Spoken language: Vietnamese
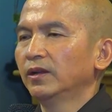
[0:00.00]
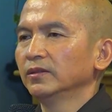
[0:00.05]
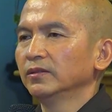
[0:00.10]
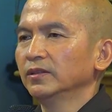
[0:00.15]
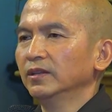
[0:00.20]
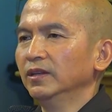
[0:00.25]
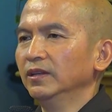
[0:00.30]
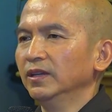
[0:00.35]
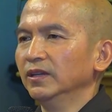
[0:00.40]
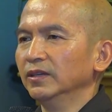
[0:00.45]

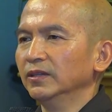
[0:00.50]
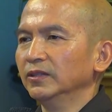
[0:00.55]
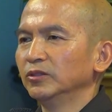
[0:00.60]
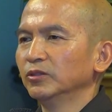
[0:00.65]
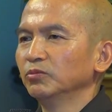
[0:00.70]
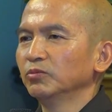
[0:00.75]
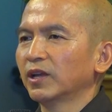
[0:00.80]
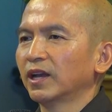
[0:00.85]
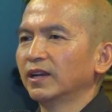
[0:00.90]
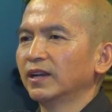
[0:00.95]
thì chúng
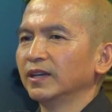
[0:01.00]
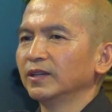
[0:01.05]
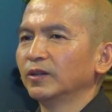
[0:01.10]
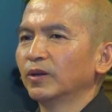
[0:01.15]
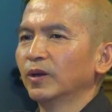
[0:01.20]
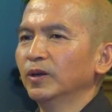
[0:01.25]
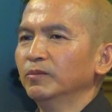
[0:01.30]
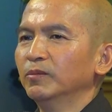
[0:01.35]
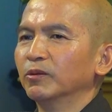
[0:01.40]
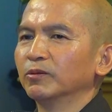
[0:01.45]
ta lại
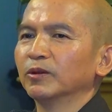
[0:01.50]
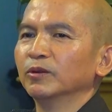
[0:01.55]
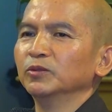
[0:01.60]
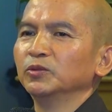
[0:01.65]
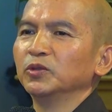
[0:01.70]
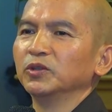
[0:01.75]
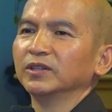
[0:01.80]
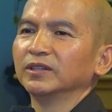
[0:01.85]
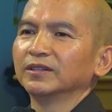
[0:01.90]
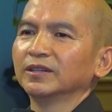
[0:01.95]
có một câu
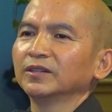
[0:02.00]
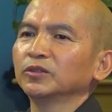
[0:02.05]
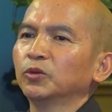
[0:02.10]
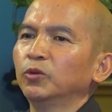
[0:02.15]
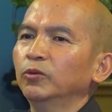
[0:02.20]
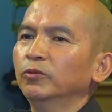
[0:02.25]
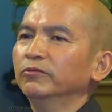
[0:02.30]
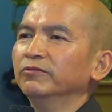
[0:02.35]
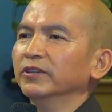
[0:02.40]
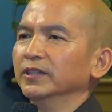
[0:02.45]
chuyện rất thú
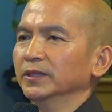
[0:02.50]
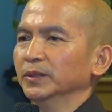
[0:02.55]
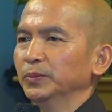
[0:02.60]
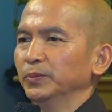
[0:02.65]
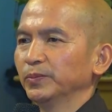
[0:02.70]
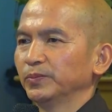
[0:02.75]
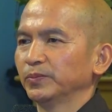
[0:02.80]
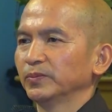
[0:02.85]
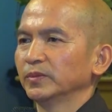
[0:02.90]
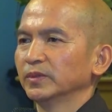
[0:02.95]
vị.
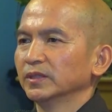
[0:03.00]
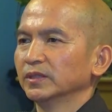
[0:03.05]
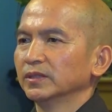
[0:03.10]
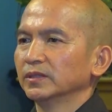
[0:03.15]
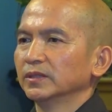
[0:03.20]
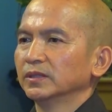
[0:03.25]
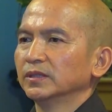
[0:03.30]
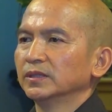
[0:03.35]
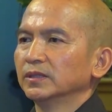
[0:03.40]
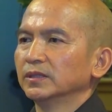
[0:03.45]

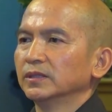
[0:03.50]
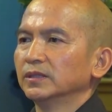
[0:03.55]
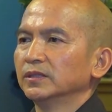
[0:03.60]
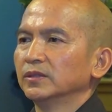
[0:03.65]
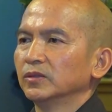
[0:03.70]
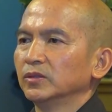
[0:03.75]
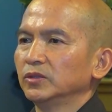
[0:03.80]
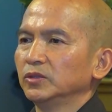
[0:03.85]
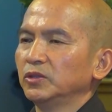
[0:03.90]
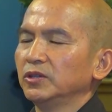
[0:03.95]

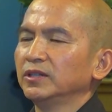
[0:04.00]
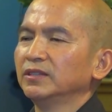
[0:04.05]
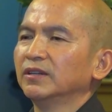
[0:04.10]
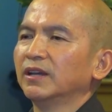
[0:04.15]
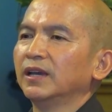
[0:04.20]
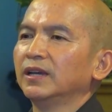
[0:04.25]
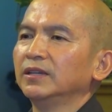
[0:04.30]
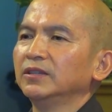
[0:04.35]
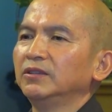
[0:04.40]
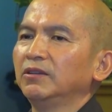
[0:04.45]
Chuyện
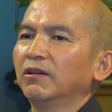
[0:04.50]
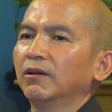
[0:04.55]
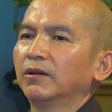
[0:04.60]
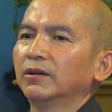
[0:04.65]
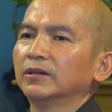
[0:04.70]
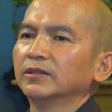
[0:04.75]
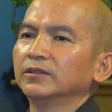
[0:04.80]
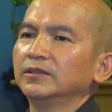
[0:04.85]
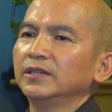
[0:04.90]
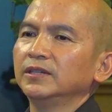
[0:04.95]
này do
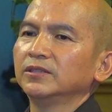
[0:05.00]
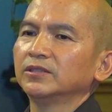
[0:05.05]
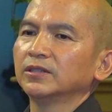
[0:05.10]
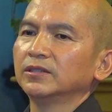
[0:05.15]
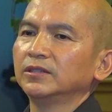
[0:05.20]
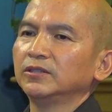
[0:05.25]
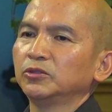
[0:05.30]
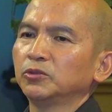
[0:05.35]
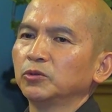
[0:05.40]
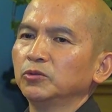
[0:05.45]
ni sư
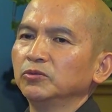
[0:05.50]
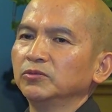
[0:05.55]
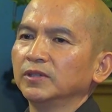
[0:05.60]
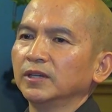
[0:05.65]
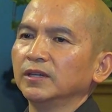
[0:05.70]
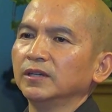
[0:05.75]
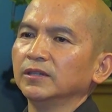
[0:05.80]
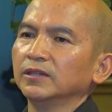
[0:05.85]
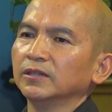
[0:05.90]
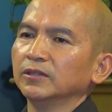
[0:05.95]
trú
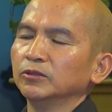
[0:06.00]
trì